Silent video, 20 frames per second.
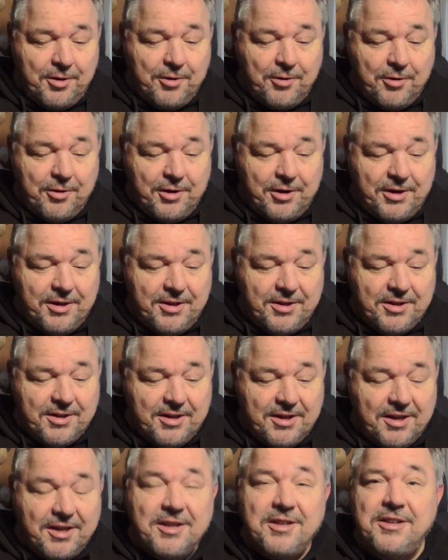Und
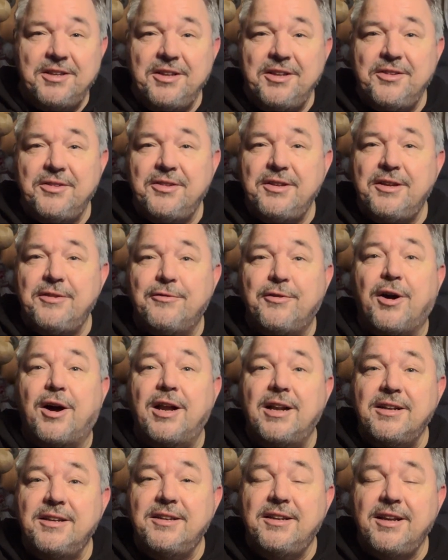äh, die sich vor
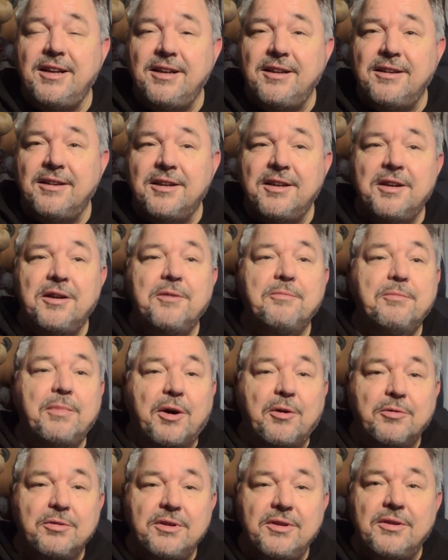allen Dingen bei
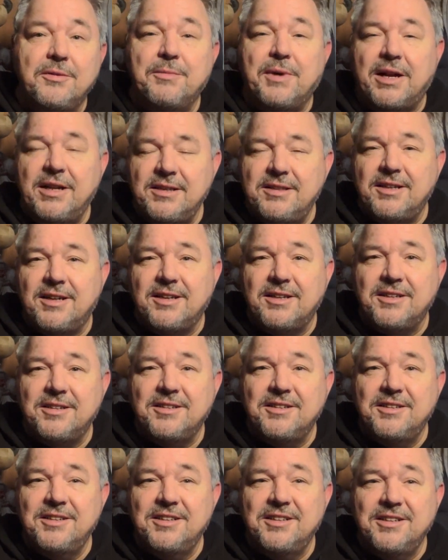uns im
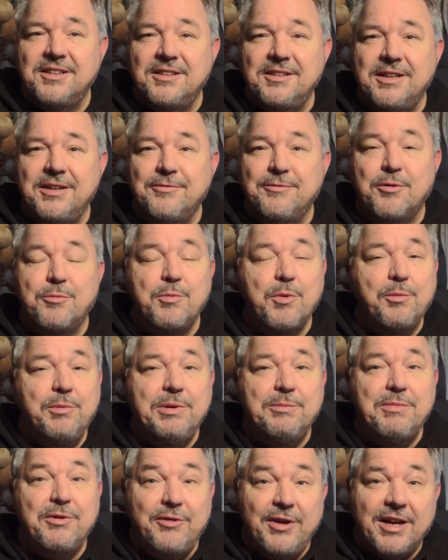Alltag äh, im
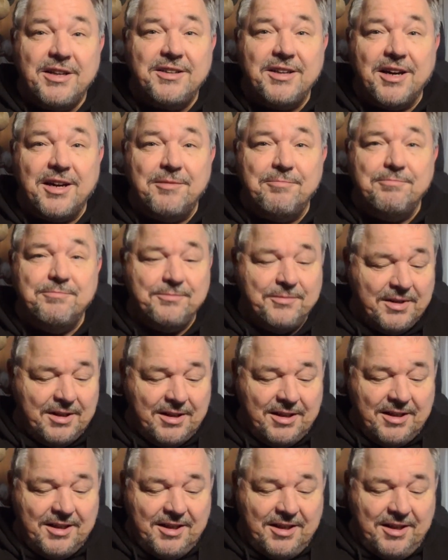Wohnmobil bewährt haben.
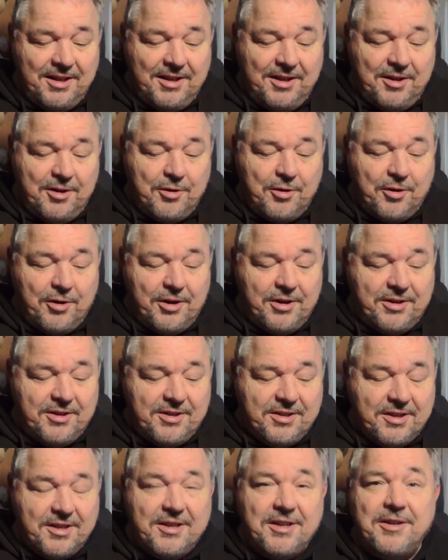
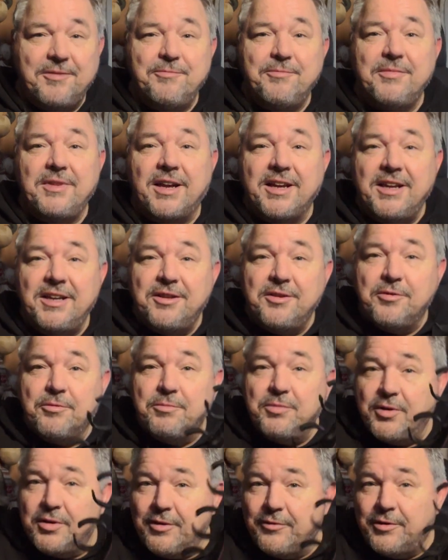Und äh, da geht es
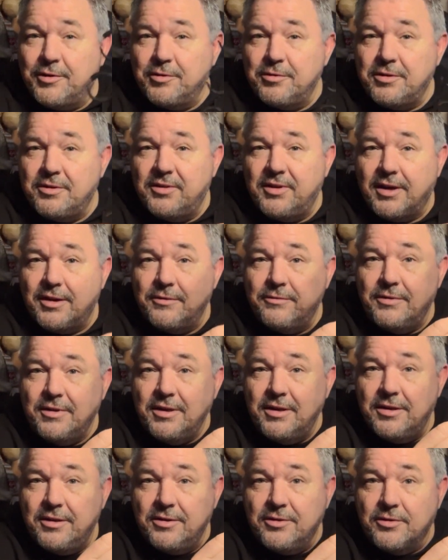um solche verrückten Sachen
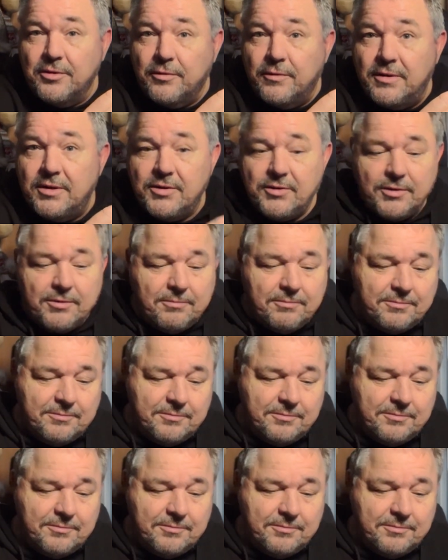wie sowas.